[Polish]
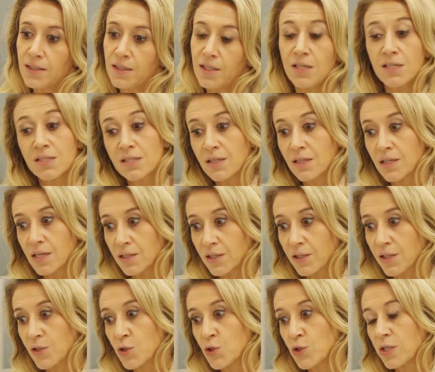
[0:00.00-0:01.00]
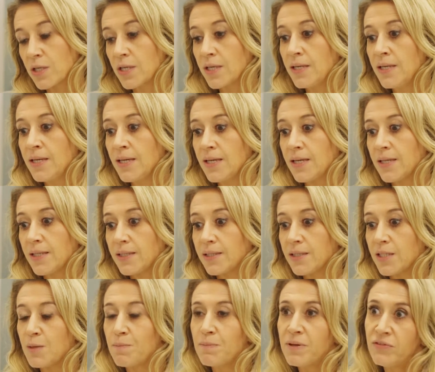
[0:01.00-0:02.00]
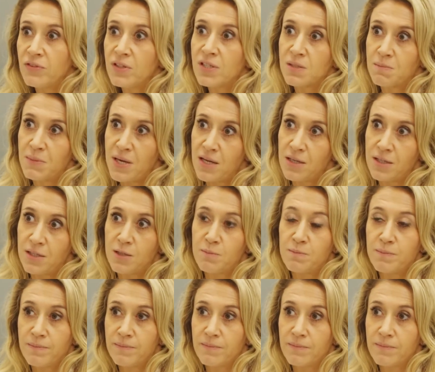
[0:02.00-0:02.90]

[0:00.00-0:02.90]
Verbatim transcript: jest takie, że pewne zmiany